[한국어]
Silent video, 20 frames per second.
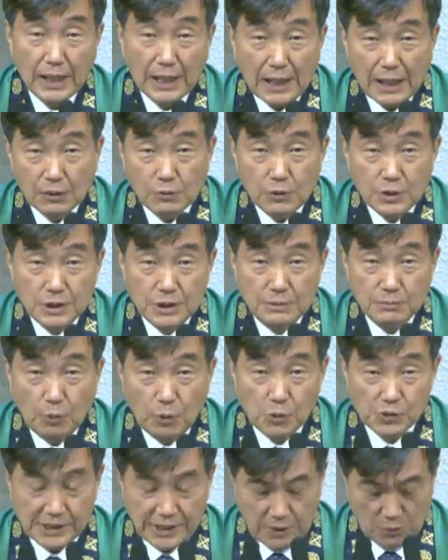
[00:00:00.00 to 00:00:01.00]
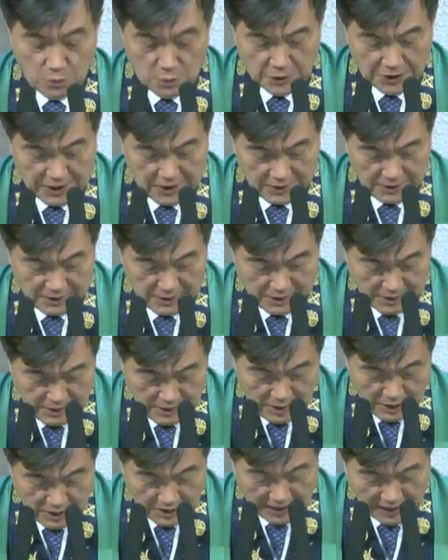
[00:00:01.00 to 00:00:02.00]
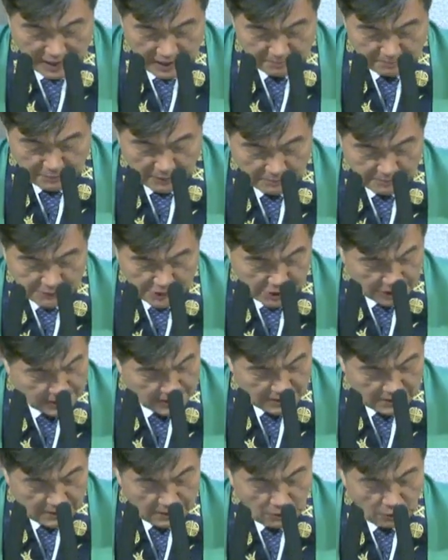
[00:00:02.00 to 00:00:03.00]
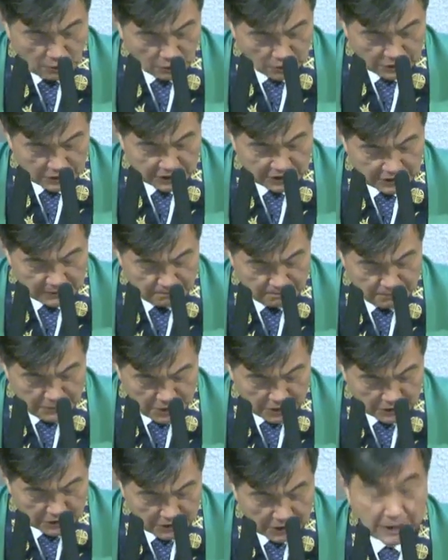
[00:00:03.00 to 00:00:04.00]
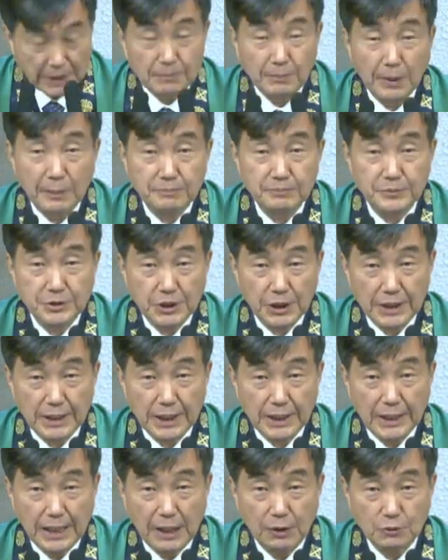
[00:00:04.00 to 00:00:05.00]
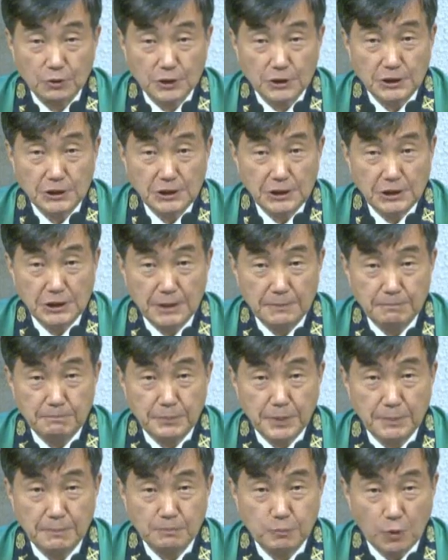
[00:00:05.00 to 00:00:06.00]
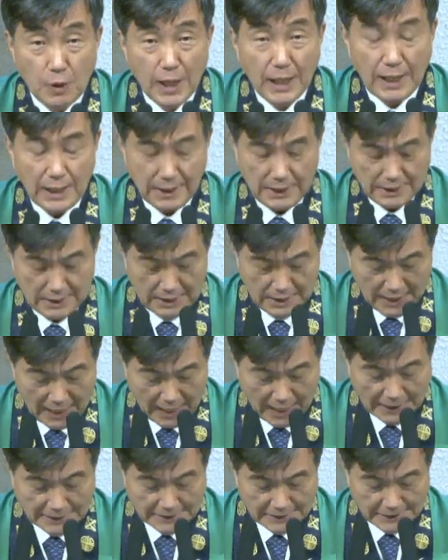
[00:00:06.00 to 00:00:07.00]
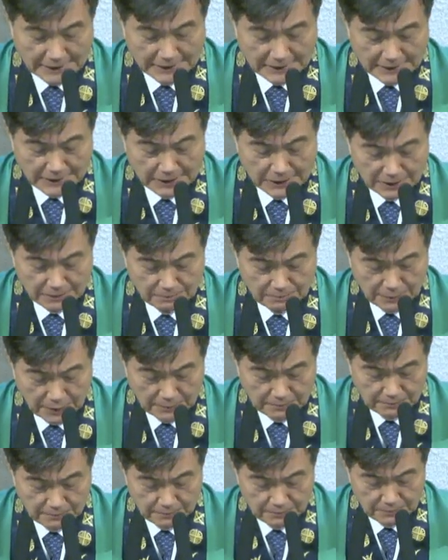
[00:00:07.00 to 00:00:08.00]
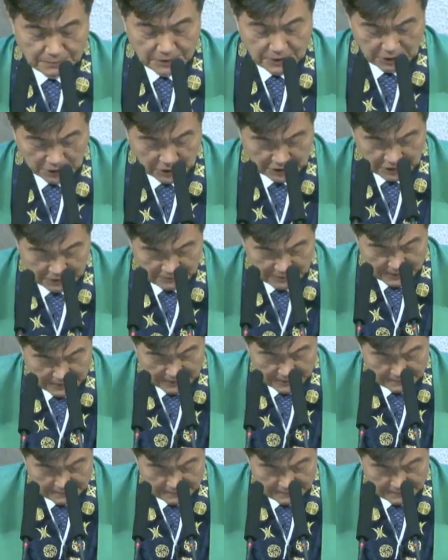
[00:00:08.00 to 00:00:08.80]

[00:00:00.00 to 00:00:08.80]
갖고 있는 모세 오경, 계약법전 혹은 신명기 법전에 나오는 희년법과 안식년법 그것입니다.